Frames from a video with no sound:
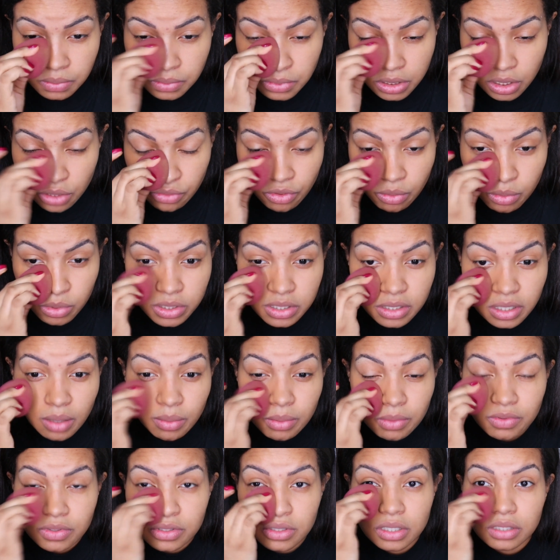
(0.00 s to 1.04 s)
E eu vou mostrar
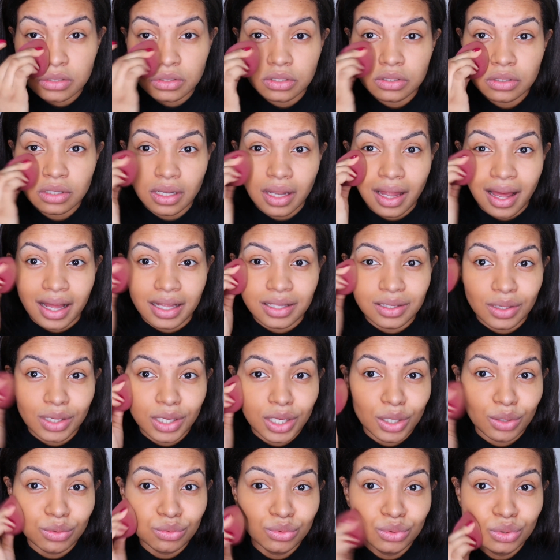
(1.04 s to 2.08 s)
pra vocês do outro lado.
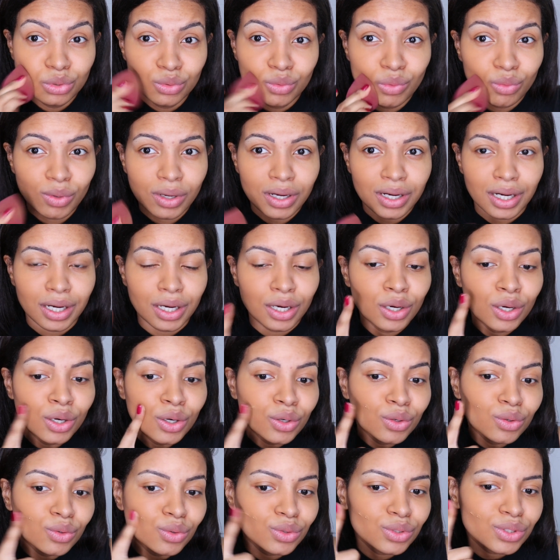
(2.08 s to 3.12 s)
Eu nunca
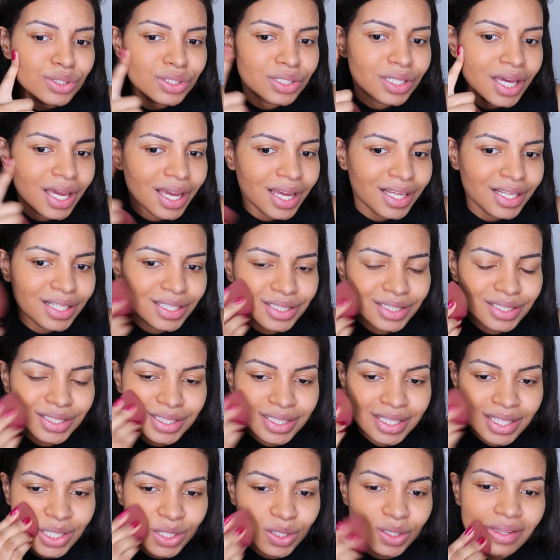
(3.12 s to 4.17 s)
usei
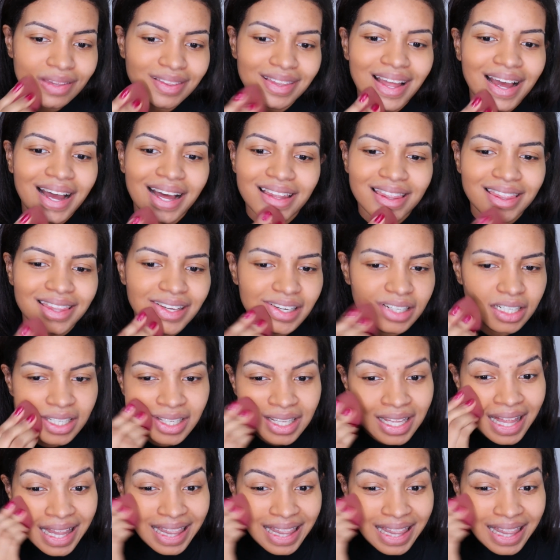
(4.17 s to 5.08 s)
nada,